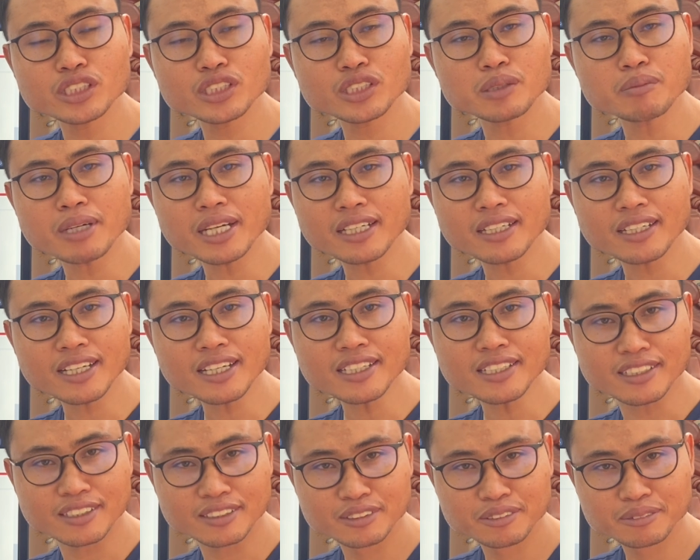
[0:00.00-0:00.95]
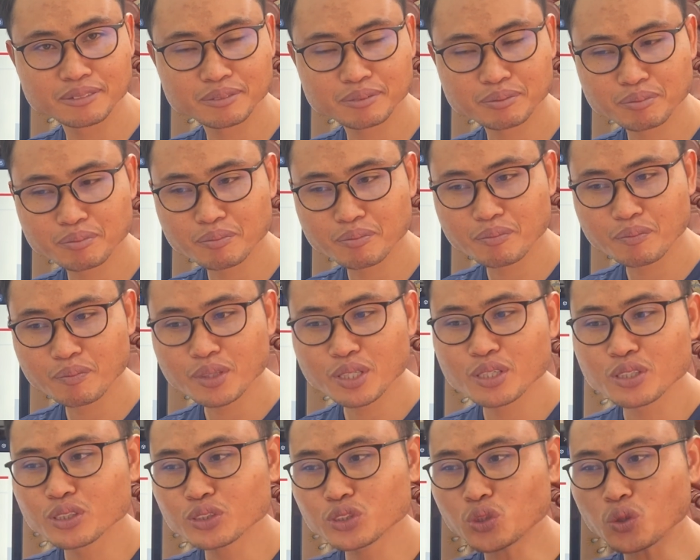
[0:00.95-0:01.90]
có ban đấy
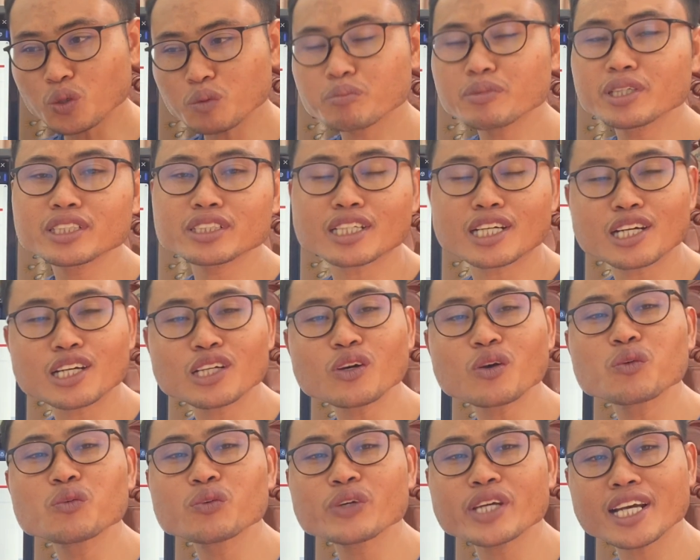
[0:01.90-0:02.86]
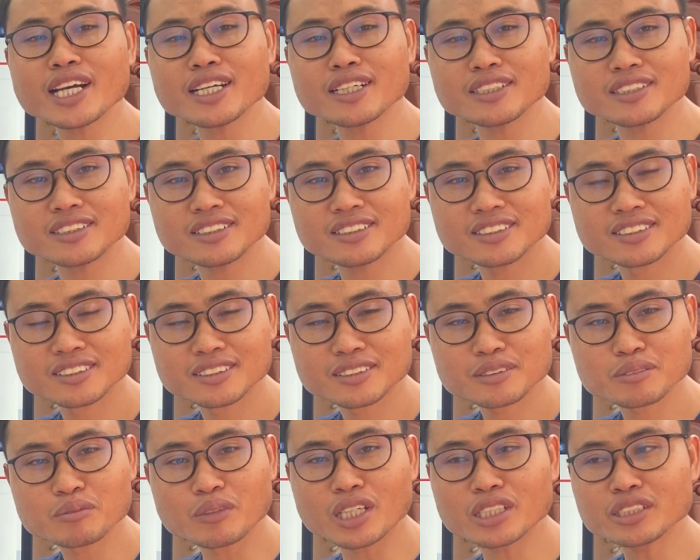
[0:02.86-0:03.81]
trôi mơ tàu không vang
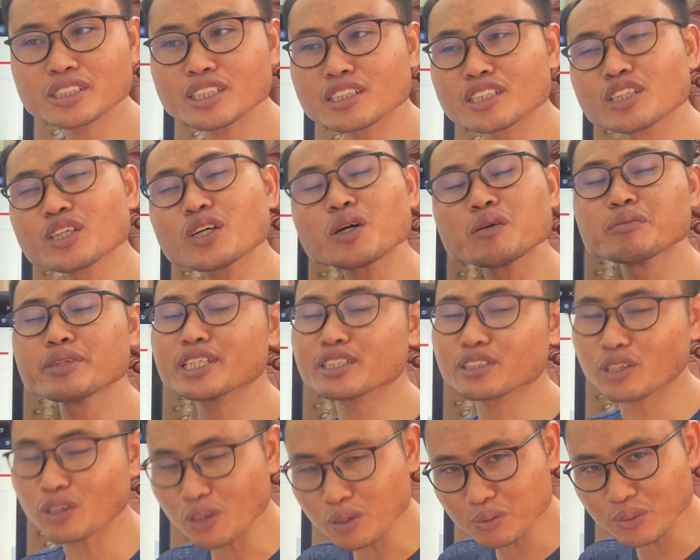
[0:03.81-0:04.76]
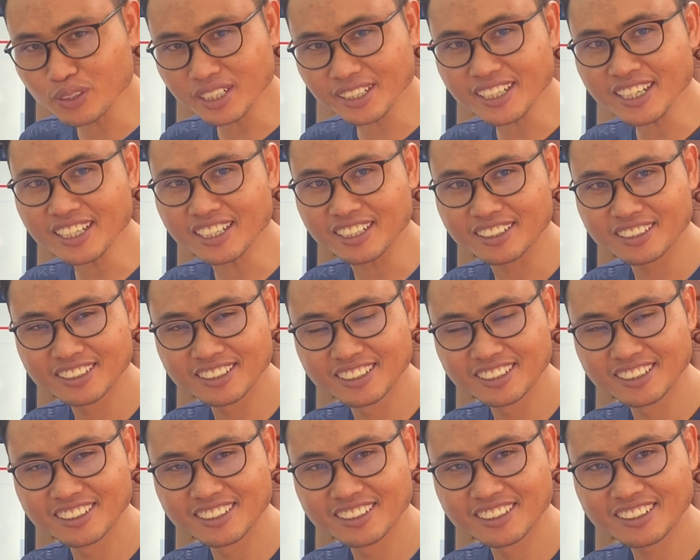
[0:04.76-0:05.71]
bỏ dương nâng cổ miền cô vót đấy
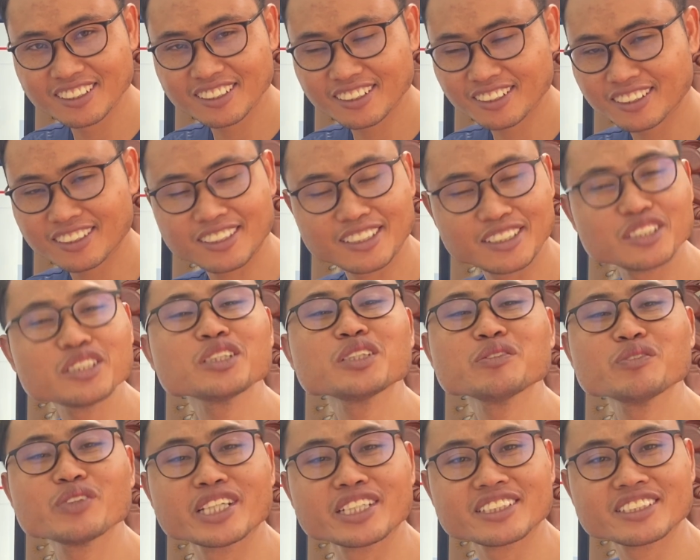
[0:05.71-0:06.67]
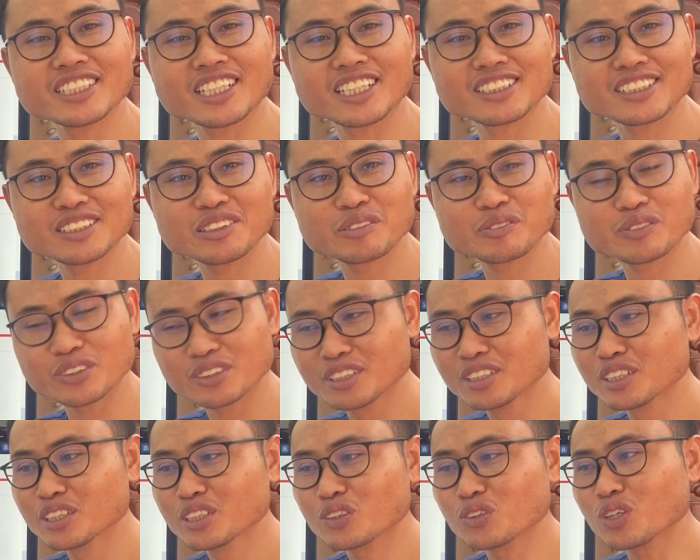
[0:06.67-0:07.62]
hi hi miền trong thì là bốn
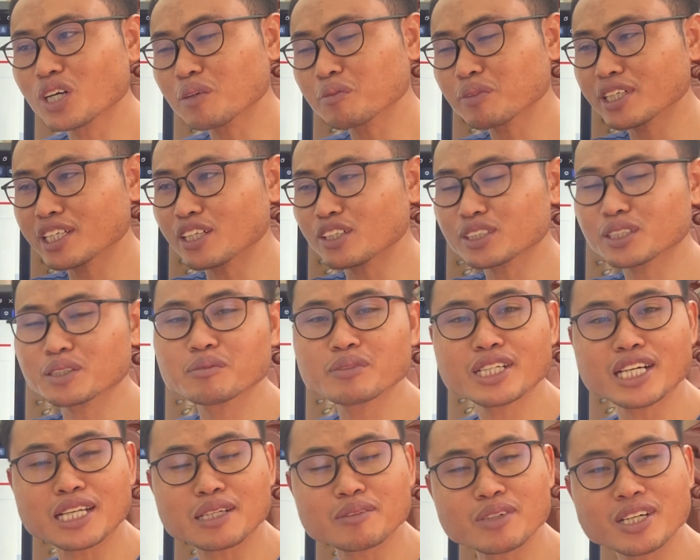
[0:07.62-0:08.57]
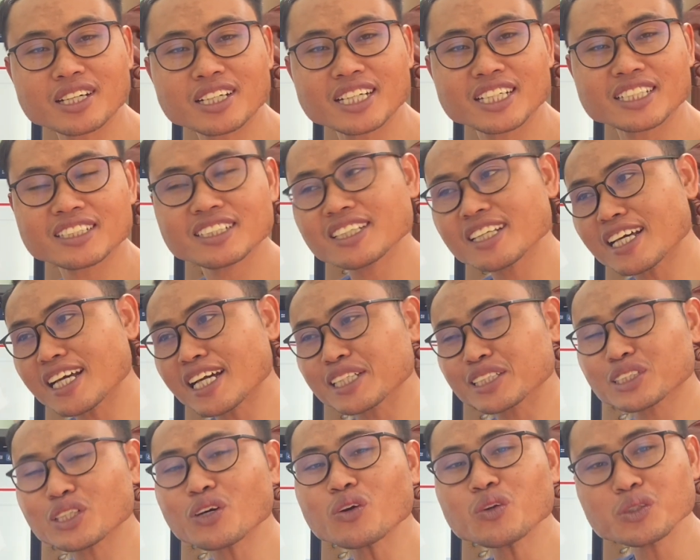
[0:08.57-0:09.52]
non kia ơi tàu mơ à là bọc lành khai
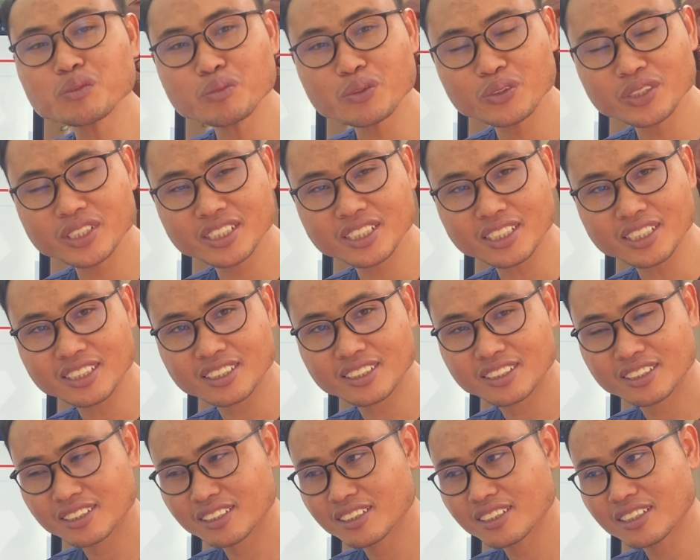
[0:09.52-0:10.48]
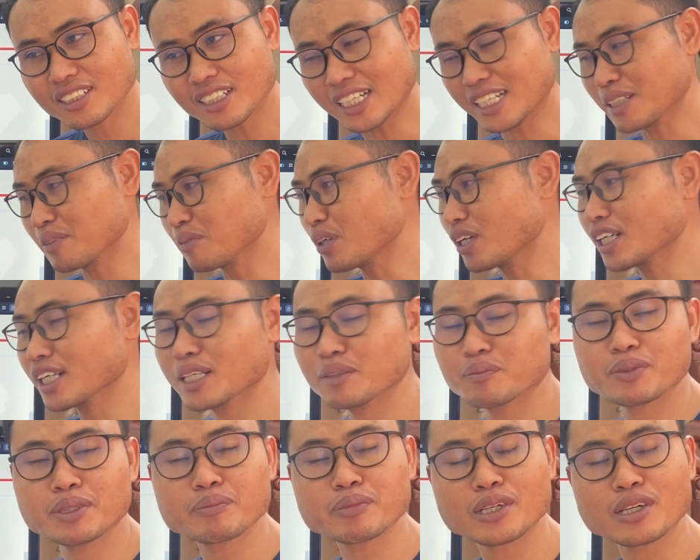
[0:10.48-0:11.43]
tàu mùi nữa à là bọc kia
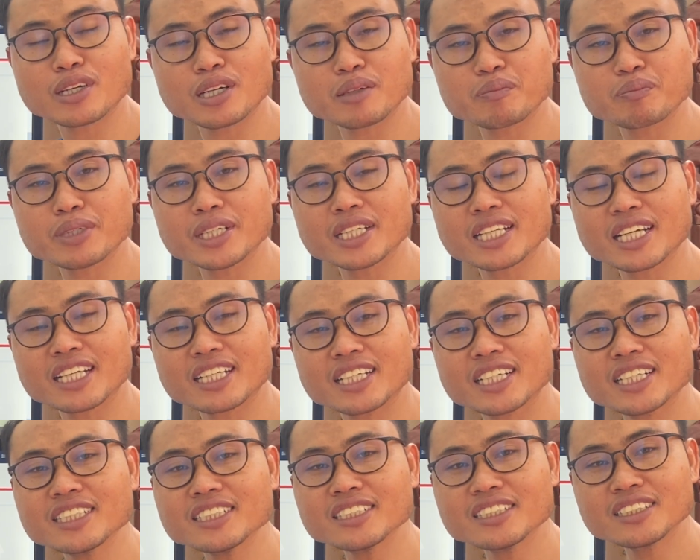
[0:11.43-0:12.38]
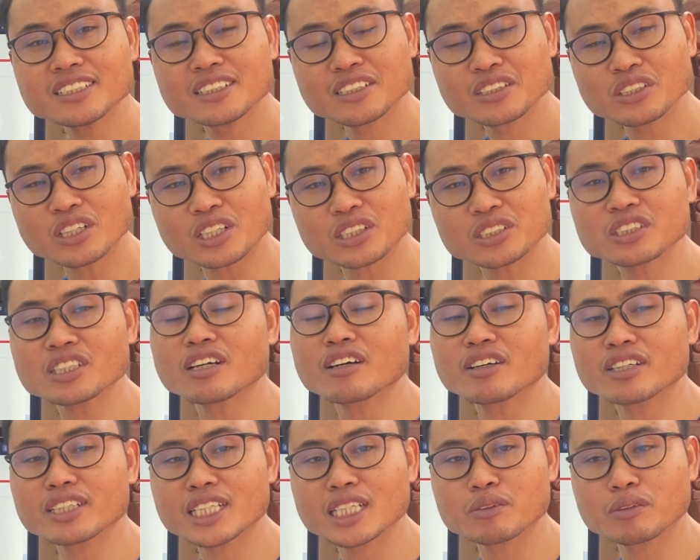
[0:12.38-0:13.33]
bật bọc cọt bần nàn đấy ọt
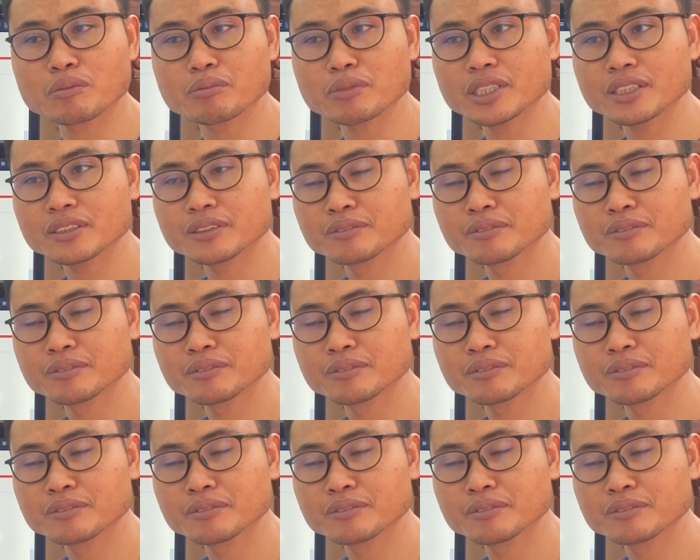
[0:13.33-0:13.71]
chọn kia mà mơ